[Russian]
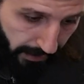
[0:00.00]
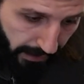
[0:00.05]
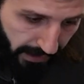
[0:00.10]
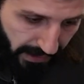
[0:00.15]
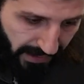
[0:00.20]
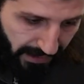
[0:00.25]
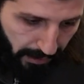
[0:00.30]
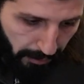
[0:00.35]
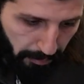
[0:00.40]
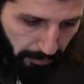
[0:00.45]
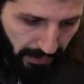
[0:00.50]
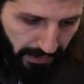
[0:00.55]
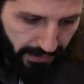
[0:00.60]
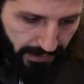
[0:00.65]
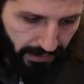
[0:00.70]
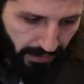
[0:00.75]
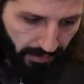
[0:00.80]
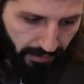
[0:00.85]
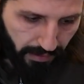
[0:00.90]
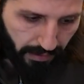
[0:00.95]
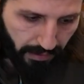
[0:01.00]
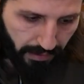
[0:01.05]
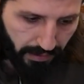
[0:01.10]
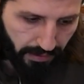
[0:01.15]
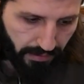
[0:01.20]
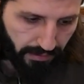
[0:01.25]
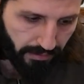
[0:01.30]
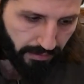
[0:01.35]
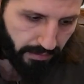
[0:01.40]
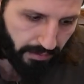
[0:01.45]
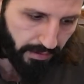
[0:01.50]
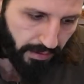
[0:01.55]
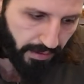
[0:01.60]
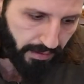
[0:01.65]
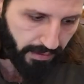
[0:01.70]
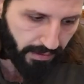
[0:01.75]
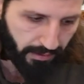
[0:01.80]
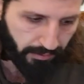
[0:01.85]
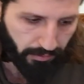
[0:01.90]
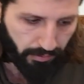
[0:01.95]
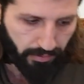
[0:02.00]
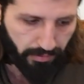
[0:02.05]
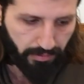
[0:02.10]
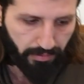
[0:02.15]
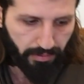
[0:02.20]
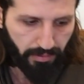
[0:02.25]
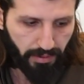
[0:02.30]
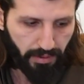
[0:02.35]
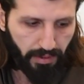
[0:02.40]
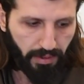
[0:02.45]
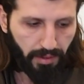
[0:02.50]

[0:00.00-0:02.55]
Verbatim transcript: 350 лир – это вот